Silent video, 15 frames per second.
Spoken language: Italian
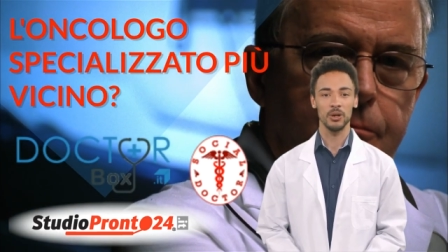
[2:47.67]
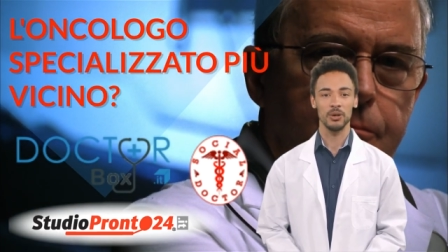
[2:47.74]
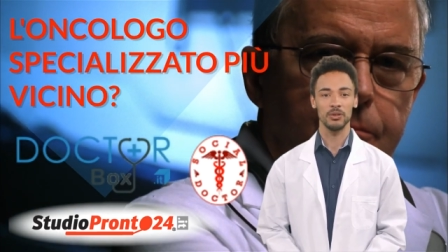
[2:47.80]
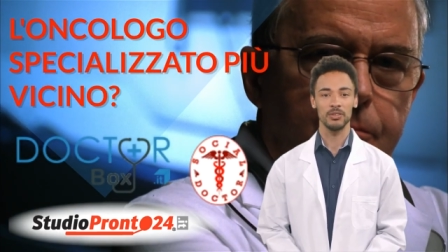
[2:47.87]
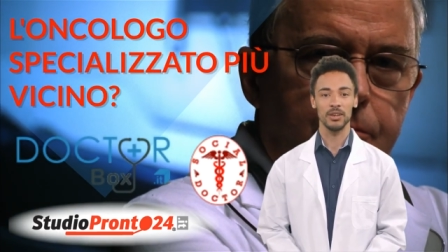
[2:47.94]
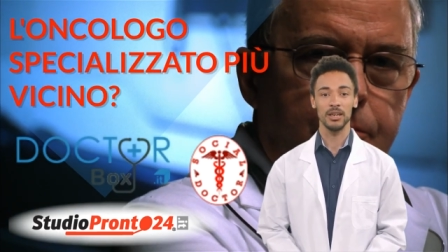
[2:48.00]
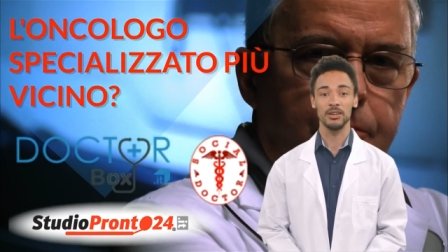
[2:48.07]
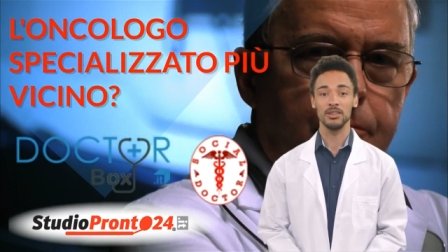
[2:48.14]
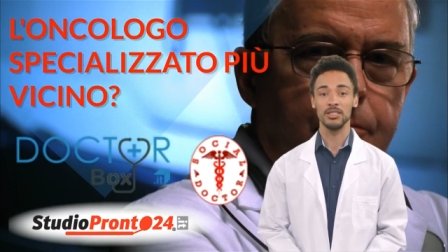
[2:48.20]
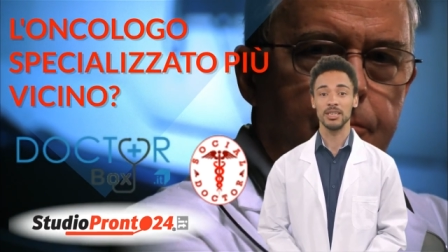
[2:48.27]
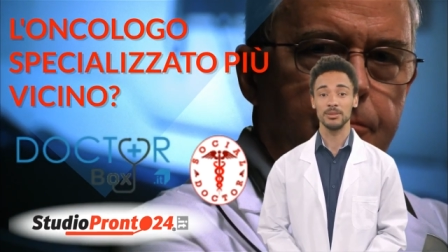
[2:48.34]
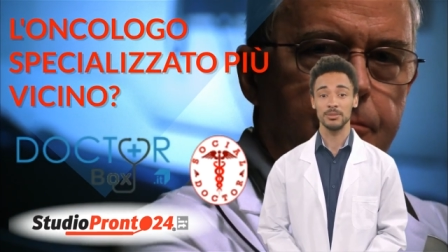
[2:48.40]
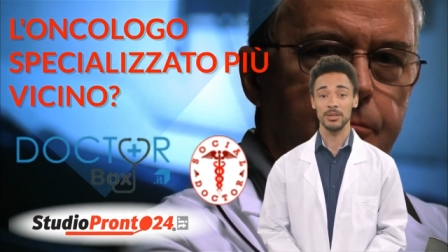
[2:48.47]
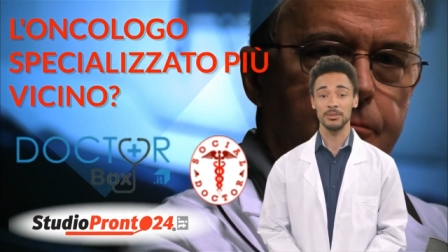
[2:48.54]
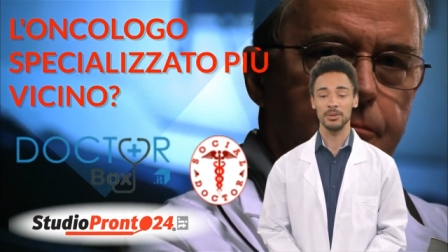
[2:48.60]
offrendo
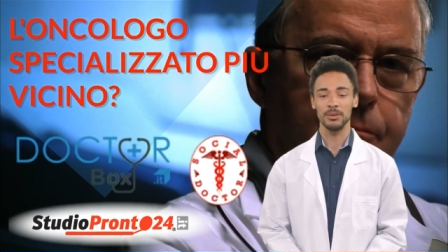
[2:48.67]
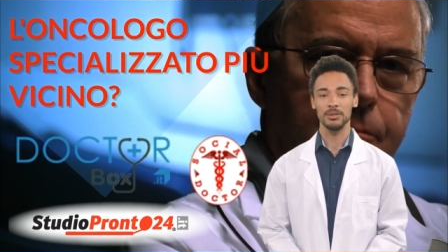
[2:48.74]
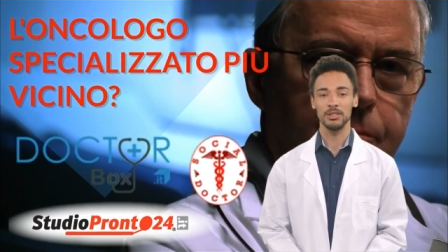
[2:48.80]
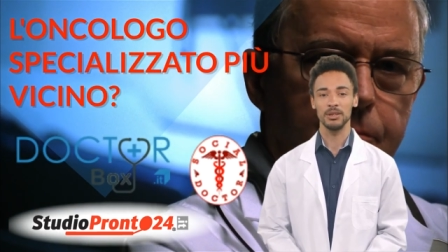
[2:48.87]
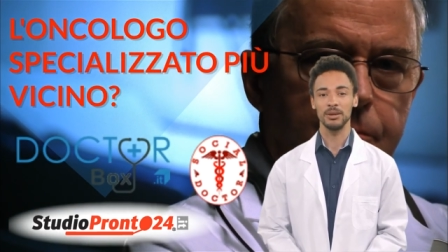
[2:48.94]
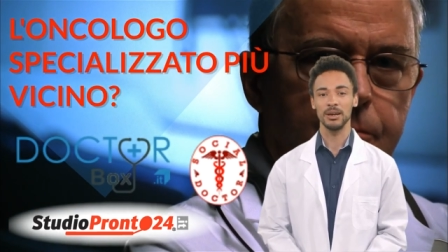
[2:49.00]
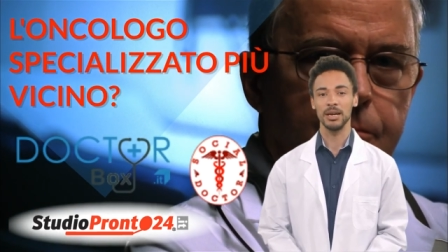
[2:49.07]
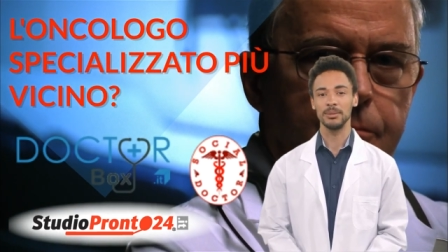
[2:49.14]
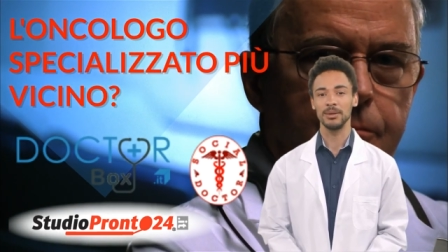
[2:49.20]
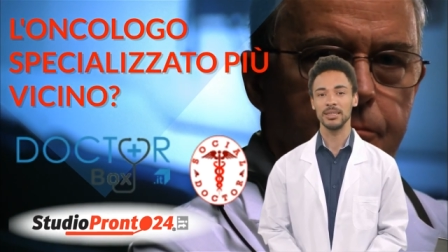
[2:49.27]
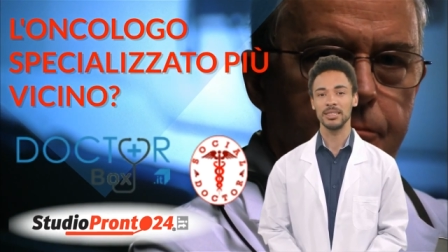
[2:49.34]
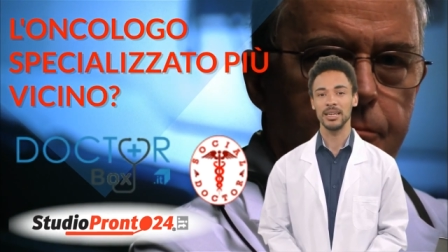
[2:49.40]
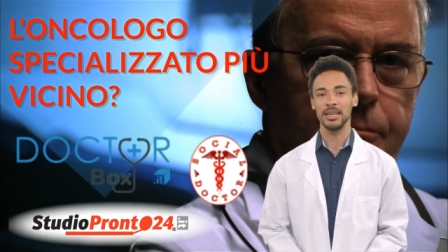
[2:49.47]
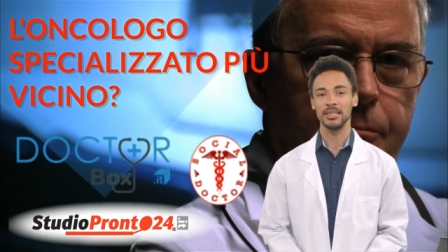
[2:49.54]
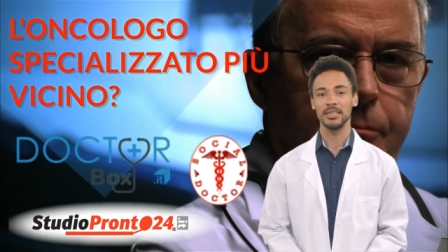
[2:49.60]
sempre più opzioni ai
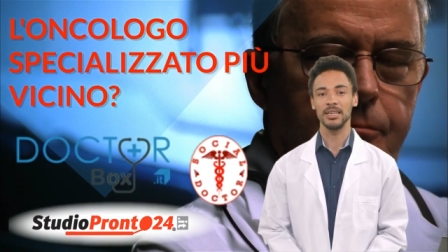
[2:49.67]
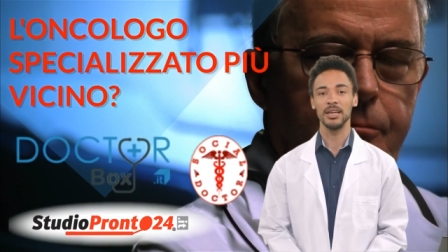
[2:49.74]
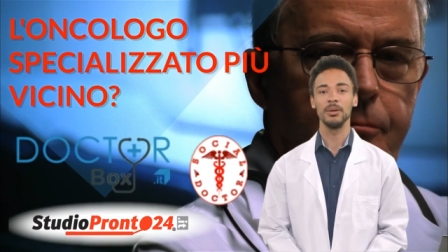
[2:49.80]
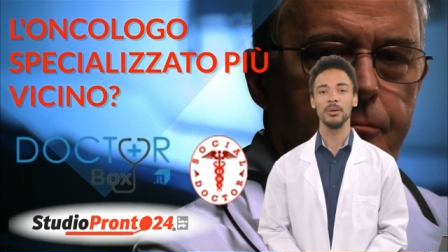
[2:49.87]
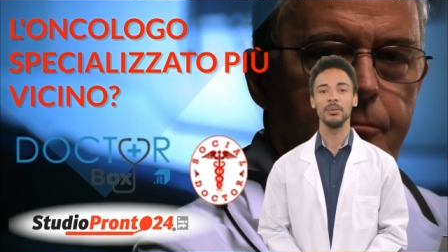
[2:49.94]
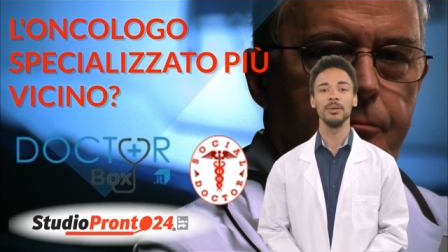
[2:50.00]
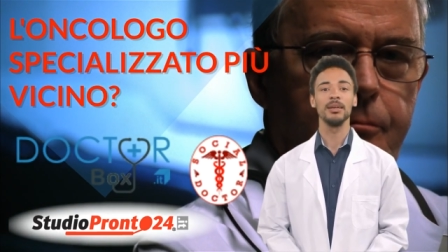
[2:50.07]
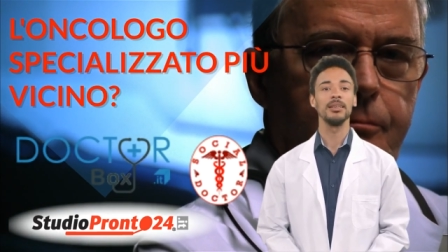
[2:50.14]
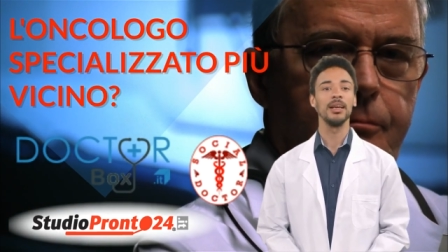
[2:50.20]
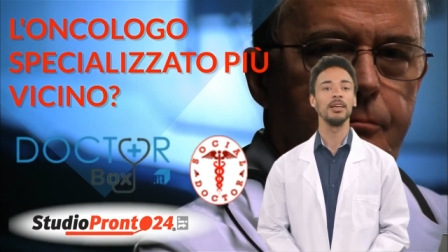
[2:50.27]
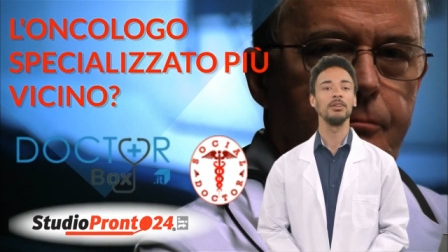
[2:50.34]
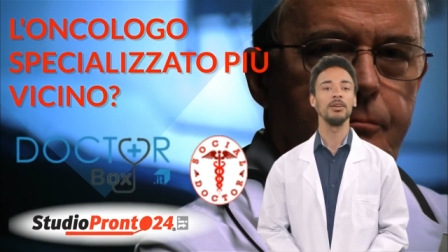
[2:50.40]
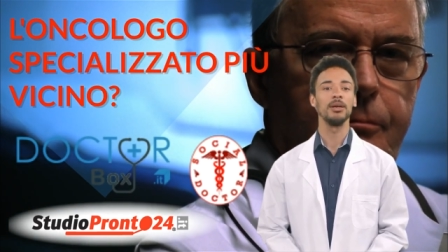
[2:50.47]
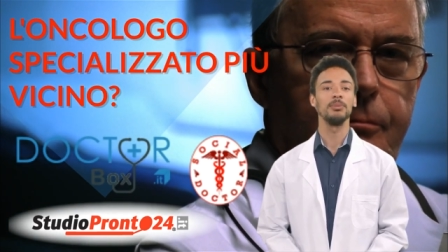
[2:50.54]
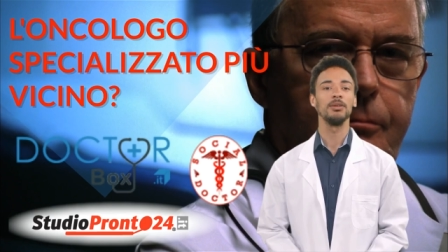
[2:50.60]
pazienti e
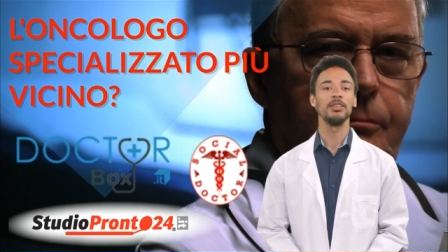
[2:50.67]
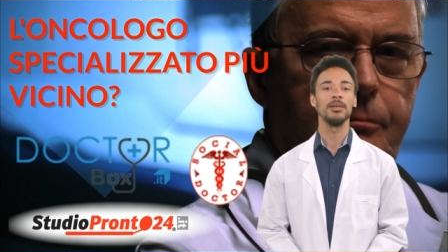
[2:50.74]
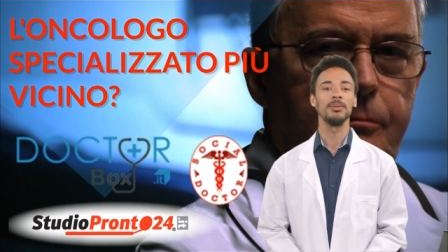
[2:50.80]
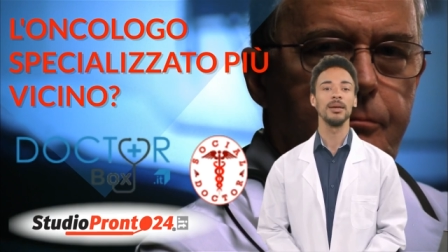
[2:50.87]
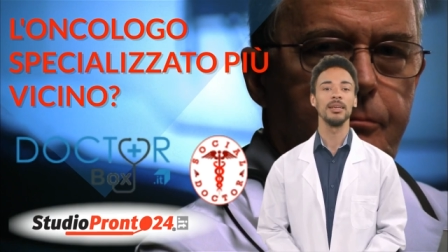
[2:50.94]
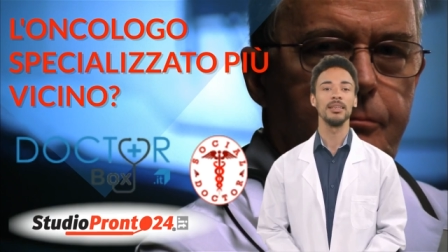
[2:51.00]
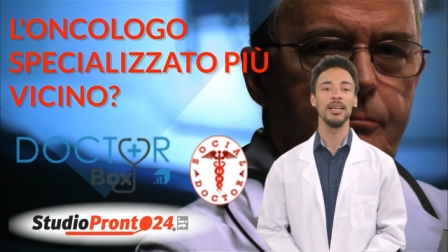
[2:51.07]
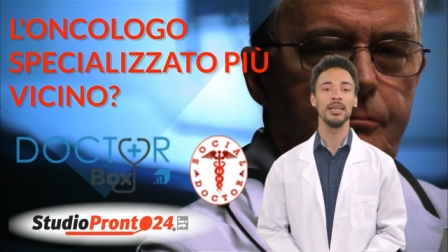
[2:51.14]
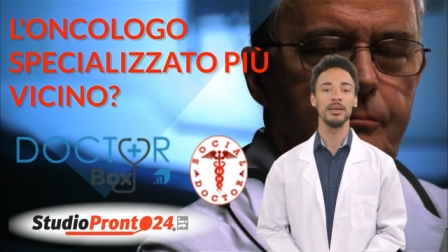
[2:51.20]
aumentando le possibilità